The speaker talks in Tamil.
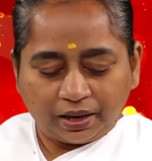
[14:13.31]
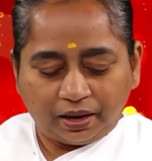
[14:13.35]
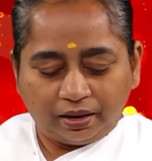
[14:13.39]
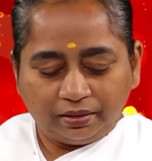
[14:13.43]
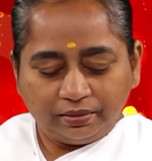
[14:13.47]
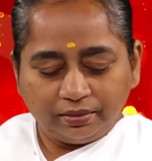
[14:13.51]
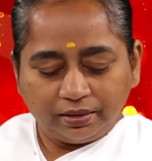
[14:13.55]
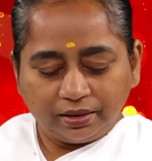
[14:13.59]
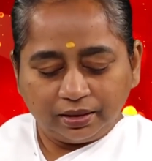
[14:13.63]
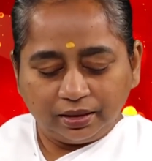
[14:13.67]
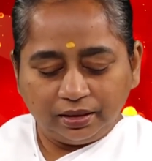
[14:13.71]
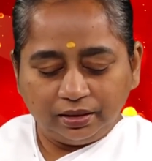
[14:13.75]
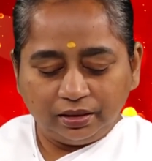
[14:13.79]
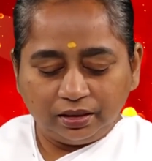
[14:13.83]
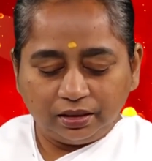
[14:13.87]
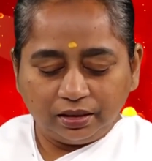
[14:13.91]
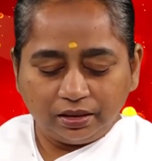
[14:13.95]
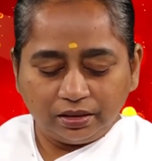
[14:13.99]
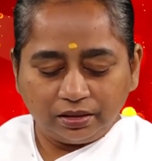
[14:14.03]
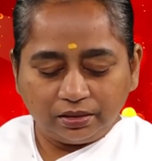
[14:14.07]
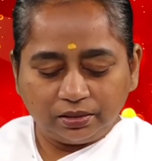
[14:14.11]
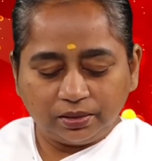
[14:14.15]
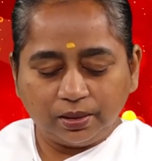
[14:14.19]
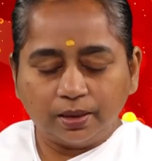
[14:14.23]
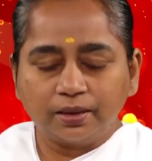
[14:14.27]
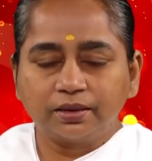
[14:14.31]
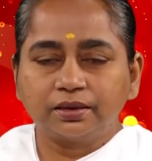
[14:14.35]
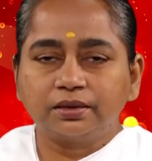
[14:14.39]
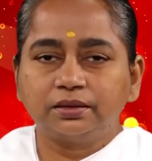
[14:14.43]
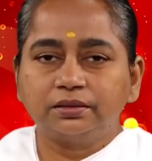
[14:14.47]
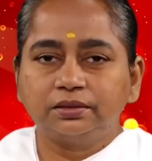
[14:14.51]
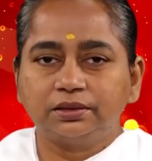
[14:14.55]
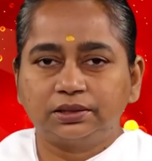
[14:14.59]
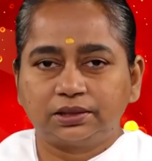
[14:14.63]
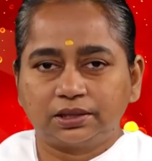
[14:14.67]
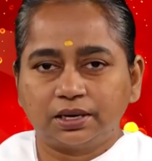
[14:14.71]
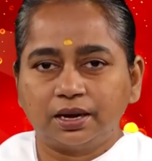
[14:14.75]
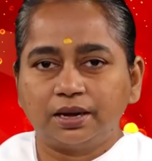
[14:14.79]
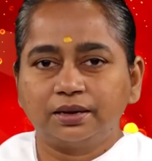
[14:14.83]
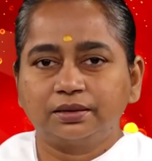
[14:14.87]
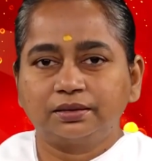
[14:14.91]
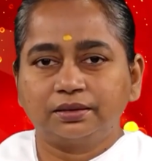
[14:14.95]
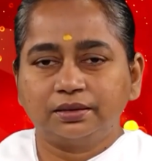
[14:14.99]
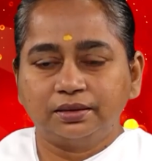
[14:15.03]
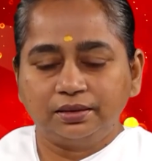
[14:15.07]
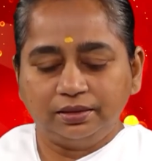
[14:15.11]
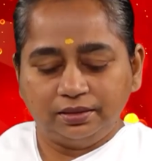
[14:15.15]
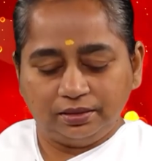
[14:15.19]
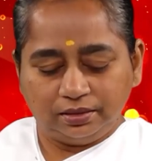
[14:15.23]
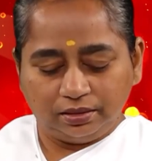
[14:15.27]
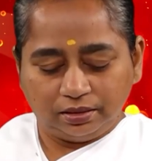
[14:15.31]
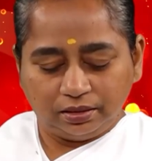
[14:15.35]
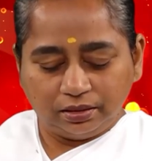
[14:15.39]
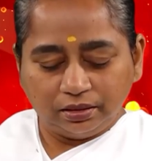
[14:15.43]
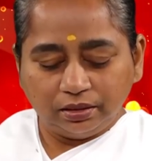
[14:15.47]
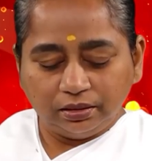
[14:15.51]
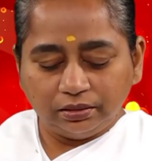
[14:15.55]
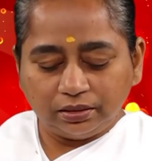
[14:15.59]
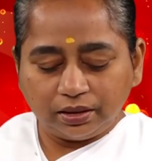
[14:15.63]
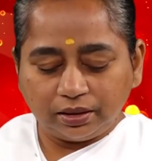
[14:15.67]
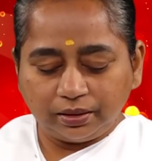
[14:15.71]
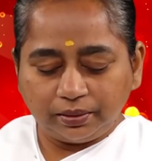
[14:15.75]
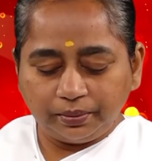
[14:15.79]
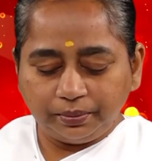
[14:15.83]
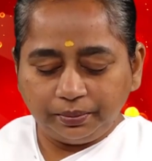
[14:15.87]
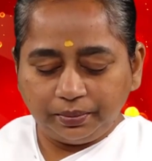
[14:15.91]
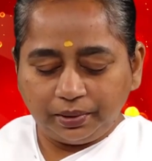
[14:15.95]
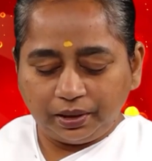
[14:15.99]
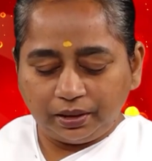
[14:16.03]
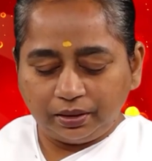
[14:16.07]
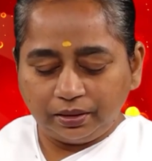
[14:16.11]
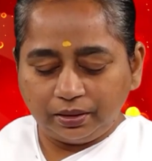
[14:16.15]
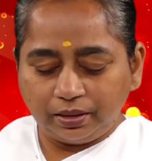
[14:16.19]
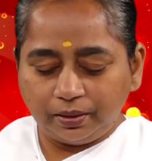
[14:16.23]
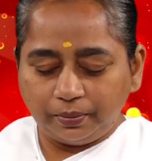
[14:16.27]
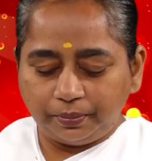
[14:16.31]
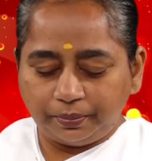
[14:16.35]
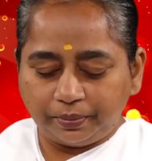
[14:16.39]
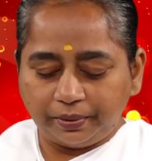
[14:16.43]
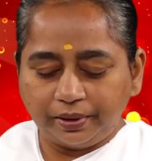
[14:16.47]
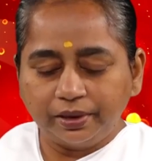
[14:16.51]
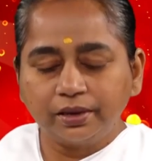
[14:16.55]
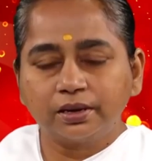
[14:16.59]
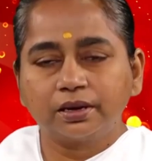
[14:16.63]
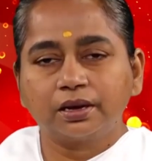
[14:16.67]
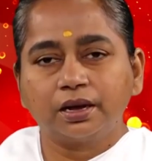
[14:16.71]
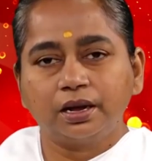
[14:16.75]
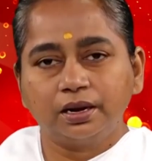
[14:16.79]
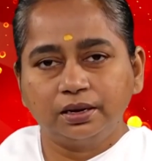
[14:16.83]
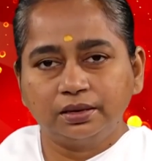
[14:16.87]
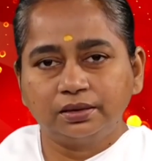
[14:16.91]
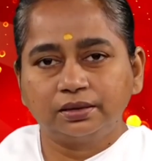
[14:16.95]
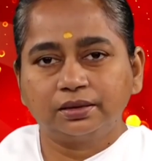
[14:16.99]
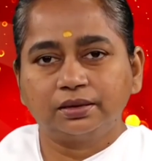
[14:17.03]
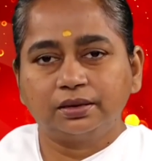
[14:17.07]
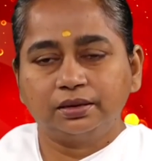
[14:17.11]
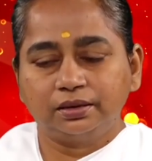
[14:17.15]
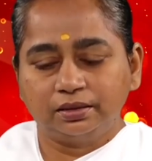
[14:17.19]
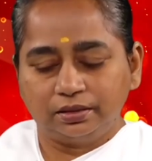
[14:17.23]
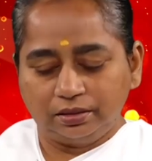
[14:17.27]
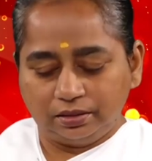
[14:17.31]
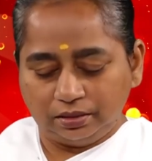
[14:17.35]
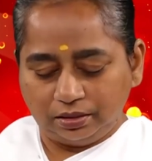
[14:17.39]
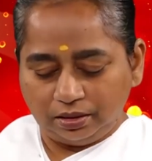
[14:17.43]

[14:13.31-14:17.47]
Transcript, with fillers: அவர்கள் என்ன சொல்கின்றார்கள் இதையும் நீங்கள் போய் கேளுங்கள்